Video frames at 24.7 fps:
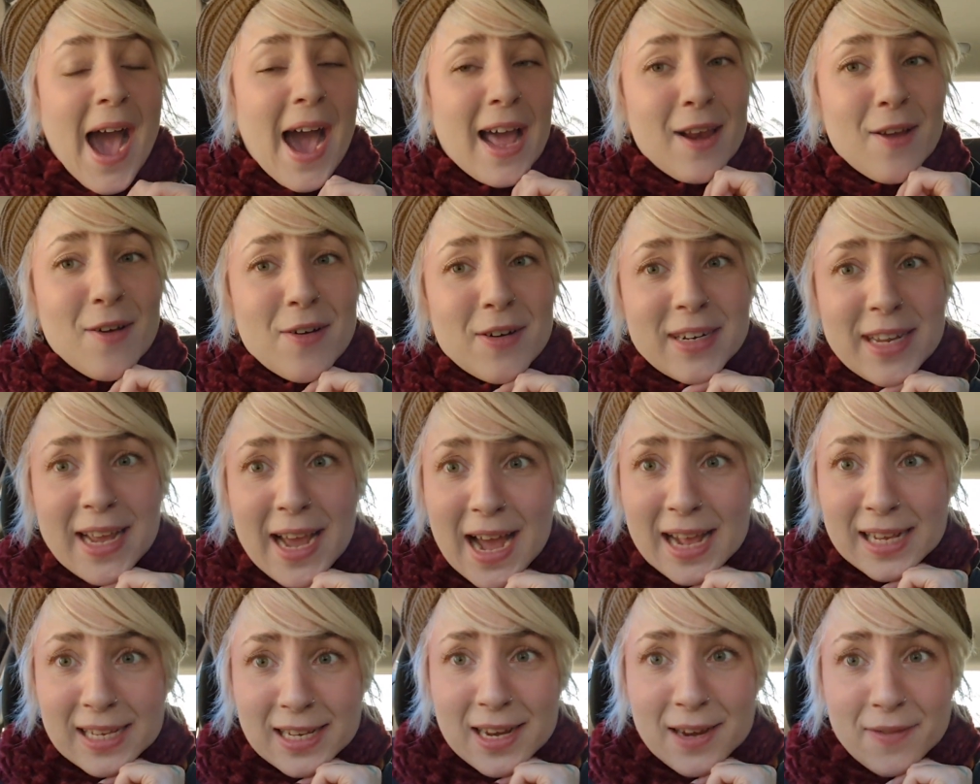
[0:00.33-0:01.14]
Hallo und
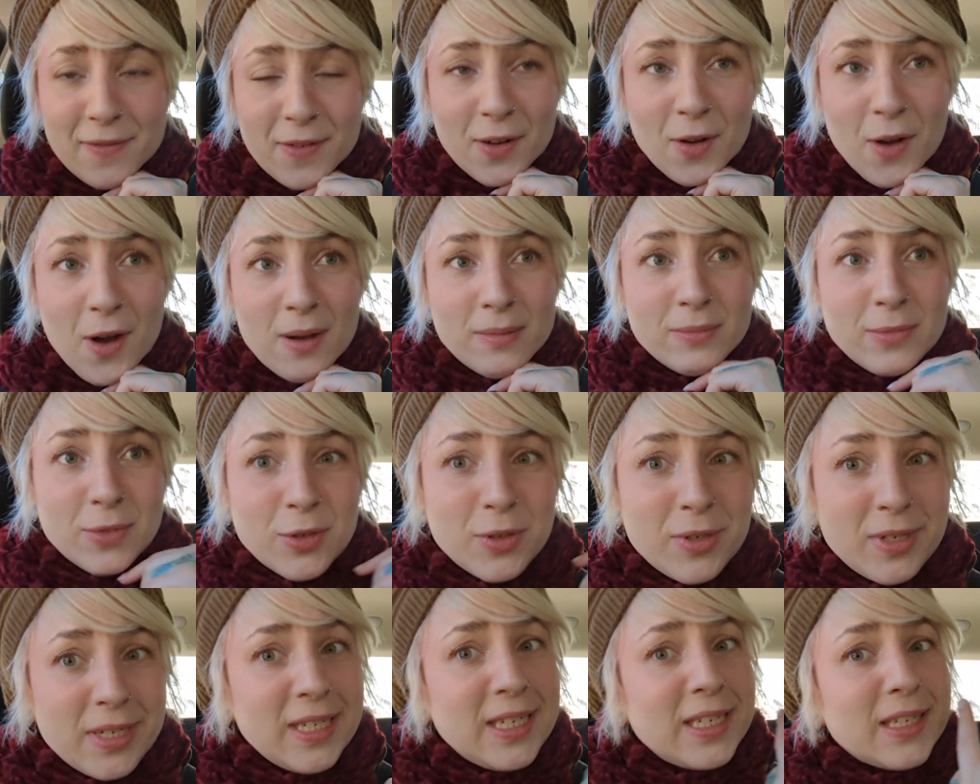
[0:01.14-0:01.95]
herzlich willkommen
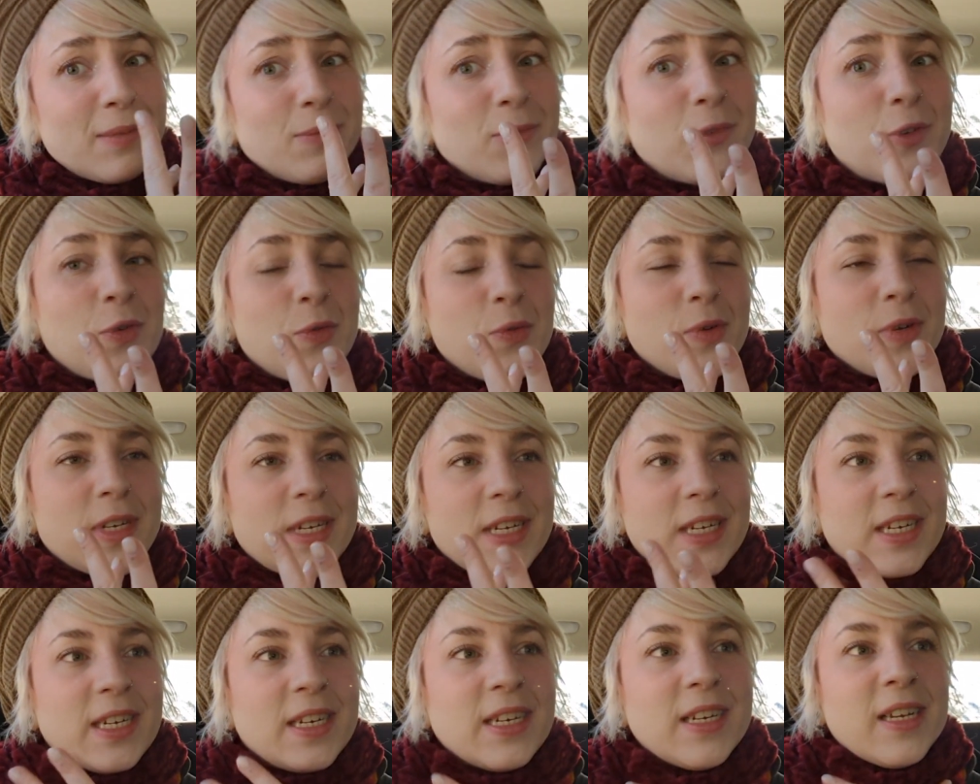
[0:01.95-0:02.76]
zu diesem
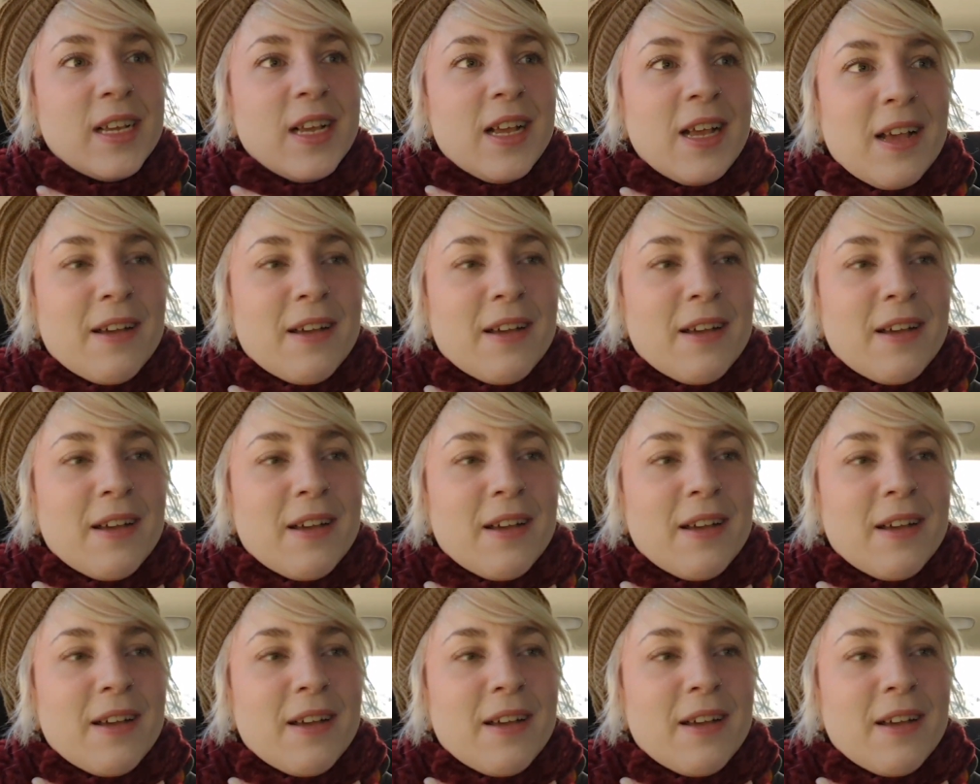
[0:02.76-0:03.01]
Türchen.